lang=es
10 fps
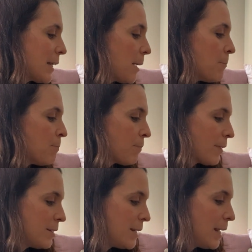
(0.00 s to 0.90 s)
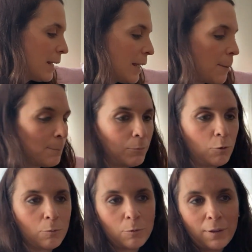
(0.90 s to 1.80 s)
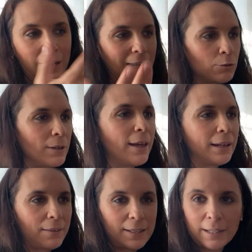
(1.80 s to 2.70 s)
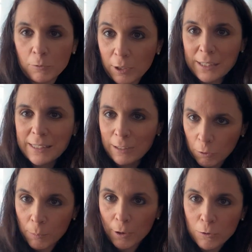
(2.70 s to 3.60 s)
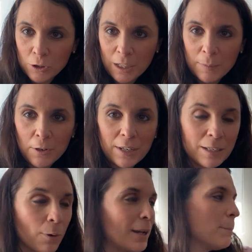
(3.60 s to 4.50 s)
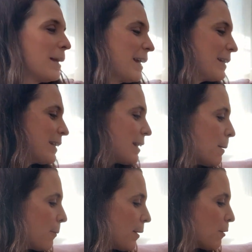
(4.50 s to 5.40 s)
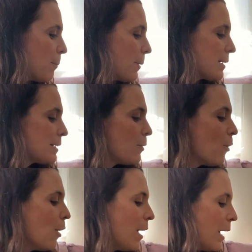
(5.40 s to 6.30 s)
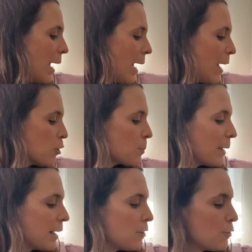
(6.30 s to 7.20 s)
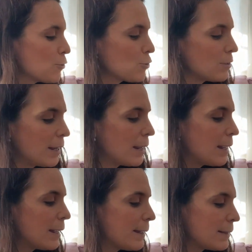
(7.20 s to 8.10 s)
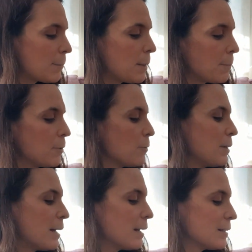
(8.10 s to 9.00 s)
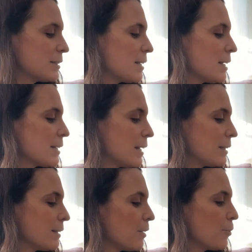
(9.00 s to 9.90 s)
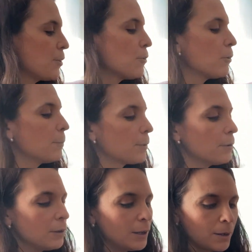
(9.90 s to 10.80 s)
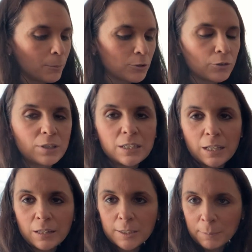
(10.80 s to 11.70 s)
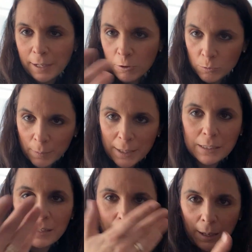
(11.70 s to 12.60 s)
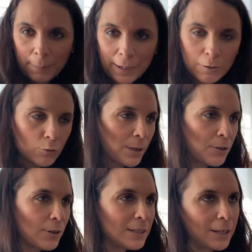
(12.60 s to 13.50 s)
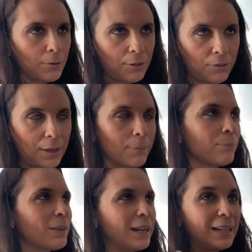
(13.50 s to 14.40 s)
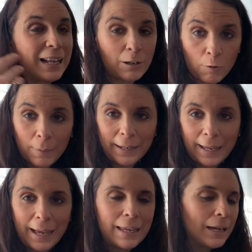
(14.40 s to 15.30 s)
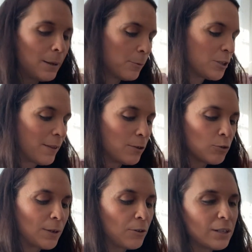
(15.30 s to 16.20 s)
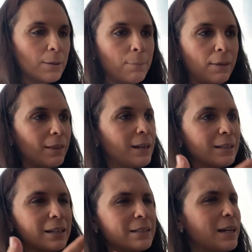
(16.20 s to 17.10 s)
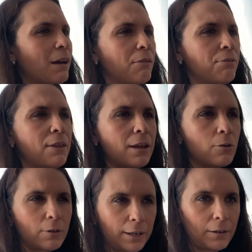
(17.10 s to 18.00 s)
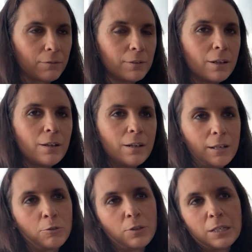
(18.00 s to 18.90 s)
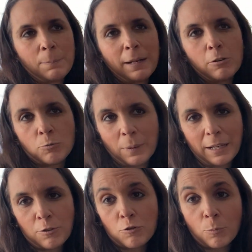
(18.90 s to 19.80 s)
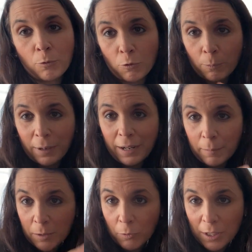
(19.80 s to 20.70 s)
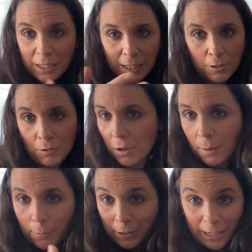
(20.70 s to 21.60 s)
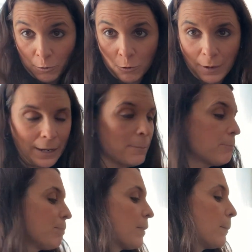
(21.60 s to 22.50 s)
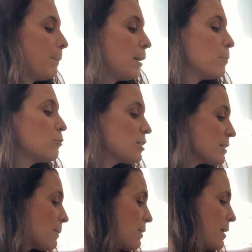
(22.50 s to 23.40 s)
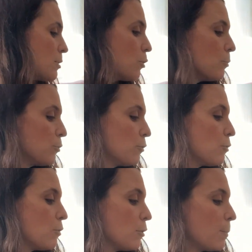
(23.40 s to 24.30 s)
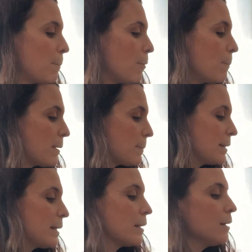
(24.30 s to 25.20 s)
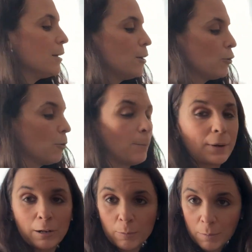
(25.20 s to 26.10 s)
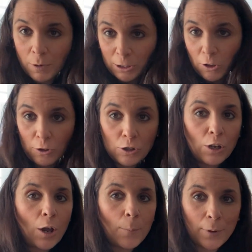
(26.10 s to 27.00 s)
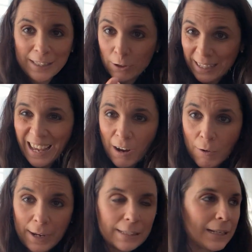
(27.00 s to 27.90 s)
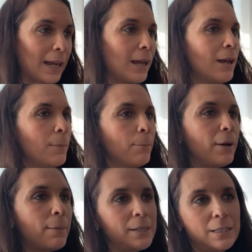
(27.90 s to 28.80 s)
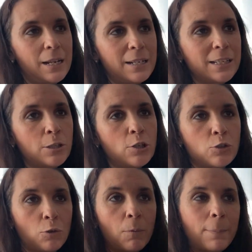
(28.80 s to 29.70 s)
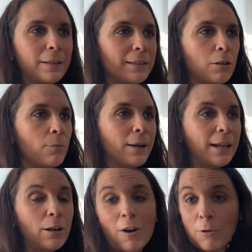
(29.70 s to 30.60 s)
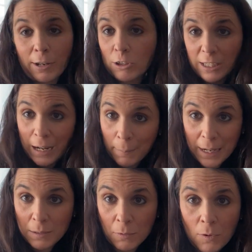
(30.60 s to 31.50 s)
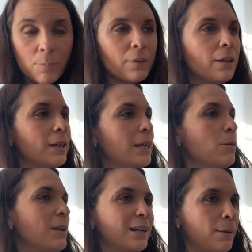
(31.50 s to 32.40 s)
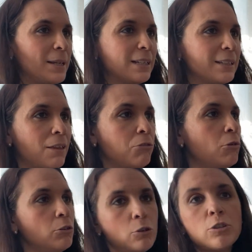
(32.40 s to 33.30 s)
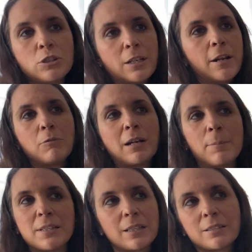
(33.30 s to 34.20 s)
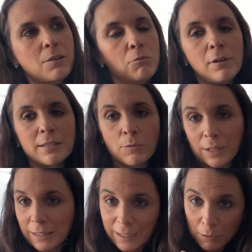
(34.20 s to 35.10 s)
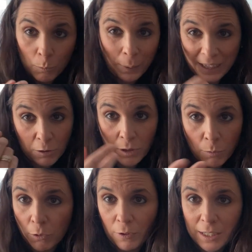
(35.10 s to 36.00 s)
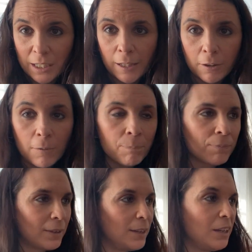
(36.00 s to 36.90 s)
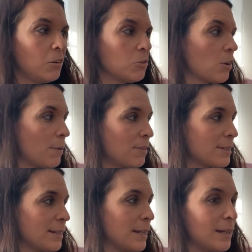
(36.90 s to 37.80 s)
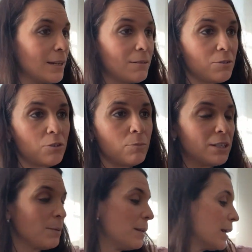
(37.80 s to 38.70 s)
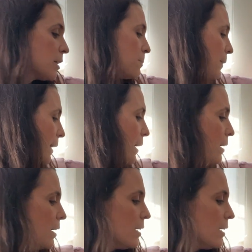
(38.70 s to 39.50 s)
que sí que como da la casualidad de que necesitan un jersey, se lo compro a los tres mayores igual, me encantaría poder comprárselo a los pequeños eh, también, pero las tallas en la tienda donde yo compro pues son distintas para los bebés que para los mayores, quiero decir, la ropa que hay, pues la de los mayores empieza en la talla 5, creo. Entonces, para los pequeños no puedo comprar el mismo diseño porque no lo hay. Pero muchas veces, como yo no me puedo permitir comprar lo mismo a todos, pues lo que hago es que voy a vestirles a todos con un pantalón vaquero, aunque no sea el mismo, y una camiseta azul, todos tienen camisetas azules, aunque tengan un pequeño dibujo distinto, incluso a veces ni son muy similares, porque